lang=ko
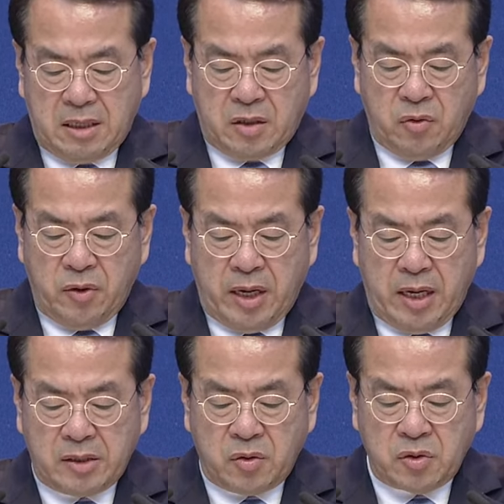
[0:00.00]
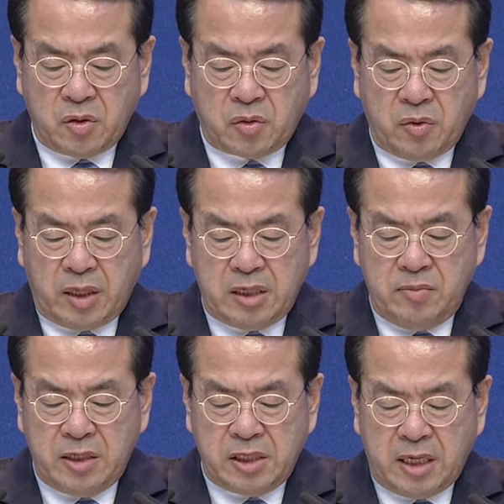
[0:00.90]
교회 소속 교회
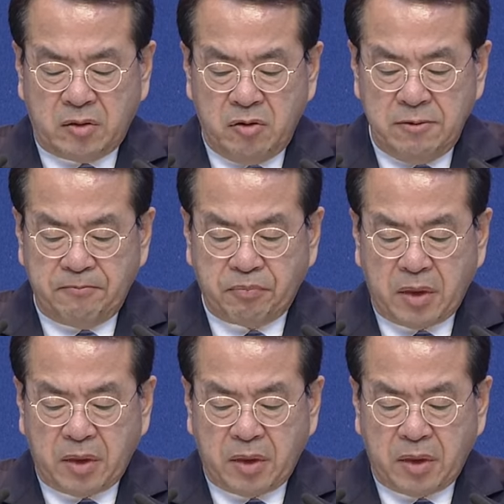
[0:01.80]
이미지에도